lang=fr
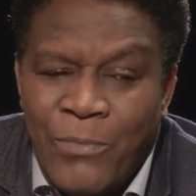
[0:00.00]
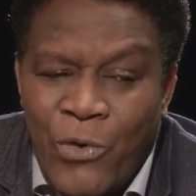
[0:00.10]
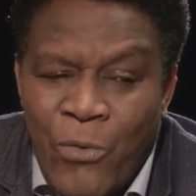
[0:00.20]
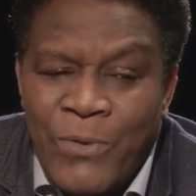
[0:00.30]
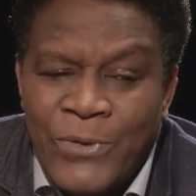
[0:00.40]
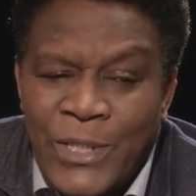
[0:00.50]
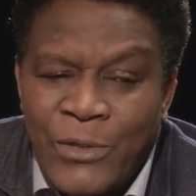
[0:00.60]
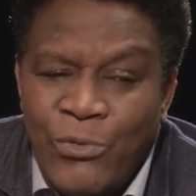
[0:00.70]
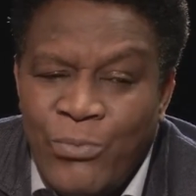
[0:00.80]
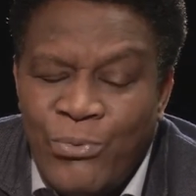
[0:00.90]
commencé
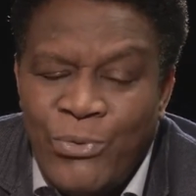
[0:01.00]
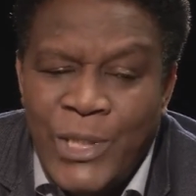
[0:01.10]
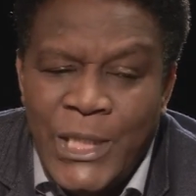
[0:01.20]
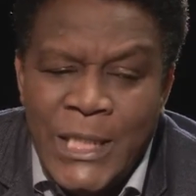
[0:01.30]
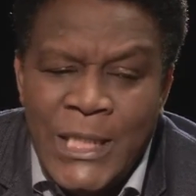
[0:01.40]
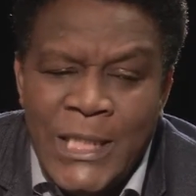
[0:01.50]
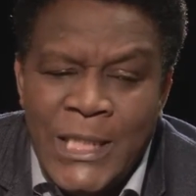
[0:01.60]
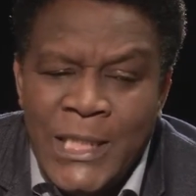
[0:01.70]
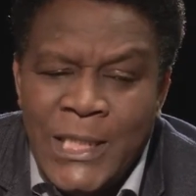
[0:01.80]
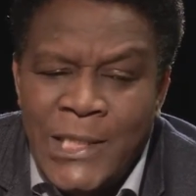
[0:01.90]
depuis
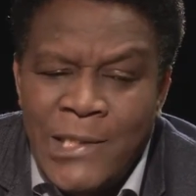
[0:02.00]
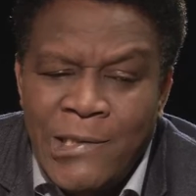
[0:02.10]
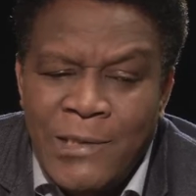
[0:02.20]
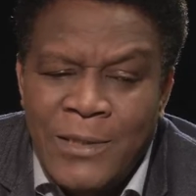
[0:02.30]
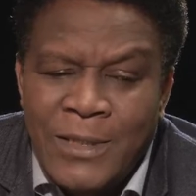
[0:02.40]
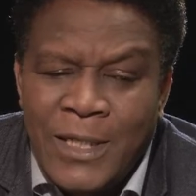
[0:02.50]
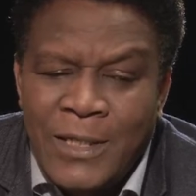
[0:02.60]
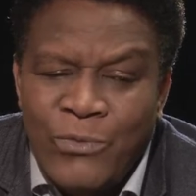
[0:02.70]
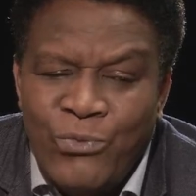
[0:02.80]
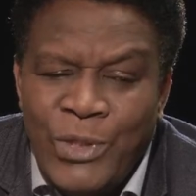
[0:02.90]

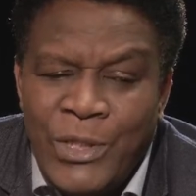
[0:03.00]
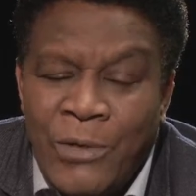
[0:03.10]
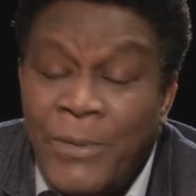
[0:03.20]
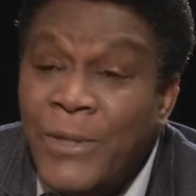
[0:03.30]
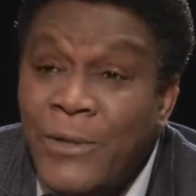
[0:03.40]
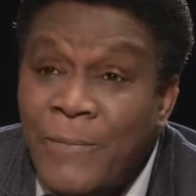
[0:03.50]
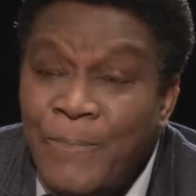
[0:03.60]
7-8 ans maintenant.